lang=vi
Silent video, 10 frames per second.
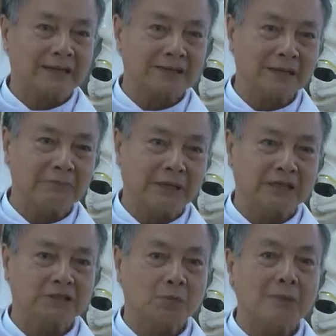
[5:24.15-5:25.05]
ra thầy mình
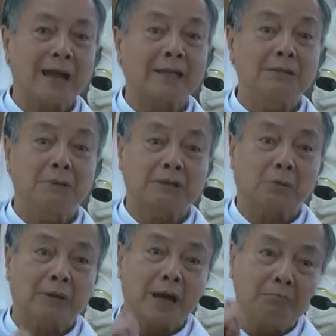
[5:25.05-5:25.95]
đã sống lại nhưng mà
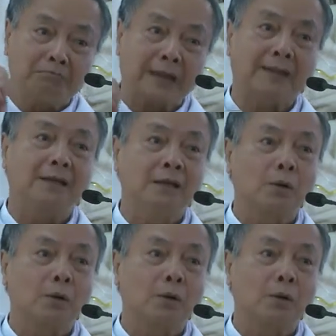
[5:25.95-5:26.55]
trong cái âm thanh